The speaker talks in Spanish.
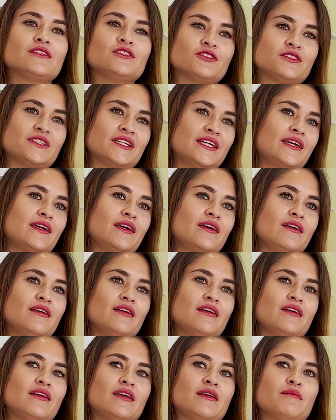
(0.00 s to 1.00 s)
Yo sé
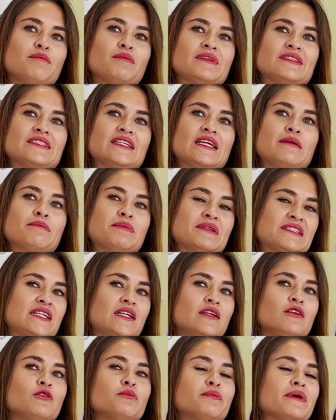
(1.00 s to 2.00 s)
que em,
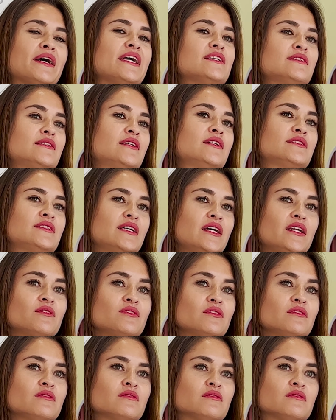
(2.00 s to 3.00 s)
empezar en un país de
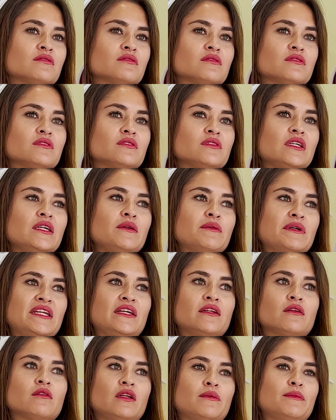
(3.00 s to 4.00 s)
cero y
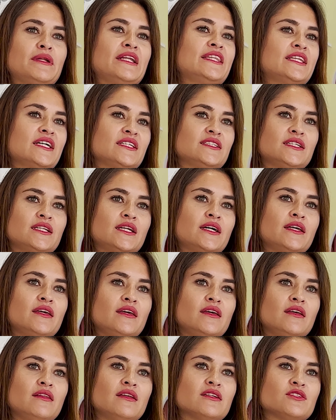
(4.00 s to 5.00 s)
venir con la maleta llena
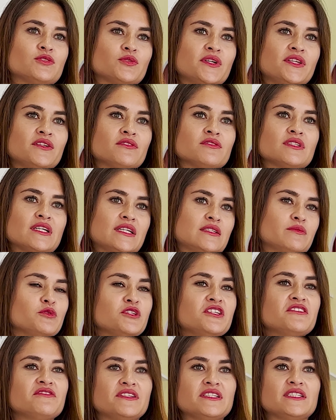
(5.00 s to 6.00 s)
de, sueños es
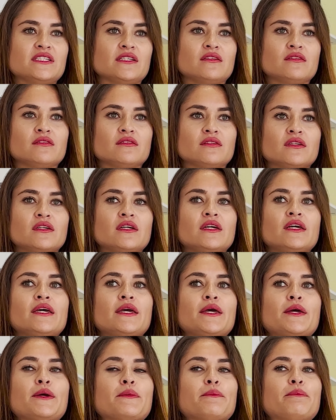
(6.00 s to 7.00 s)
muy difícil.
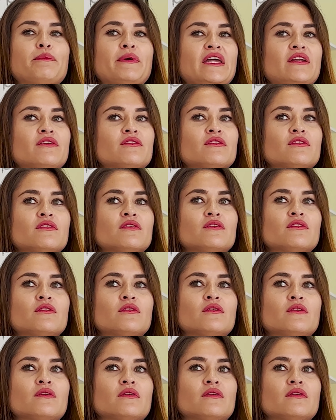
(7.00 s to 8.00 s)

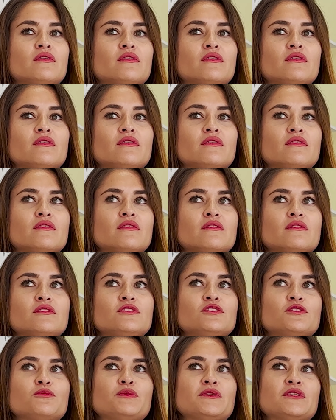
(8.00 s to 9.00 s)
Pero
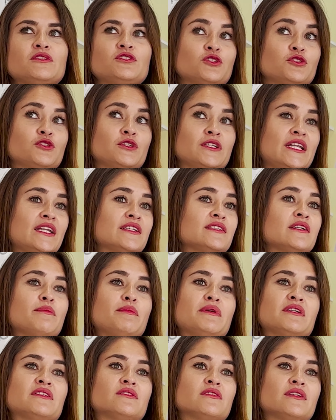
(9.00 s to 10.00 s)
yo, soy de las que
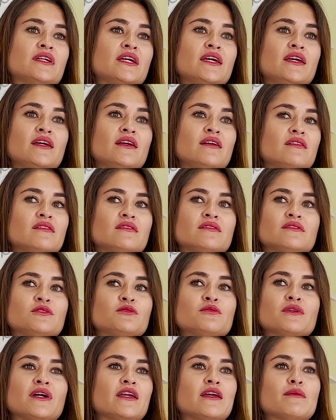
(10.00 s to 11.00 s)
pienso que
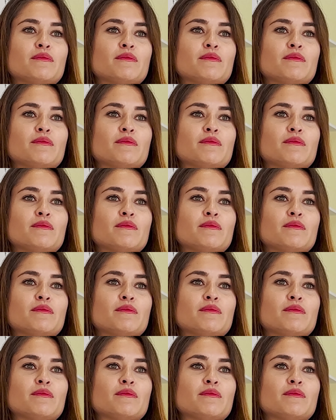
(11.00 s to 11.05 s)
nunca hay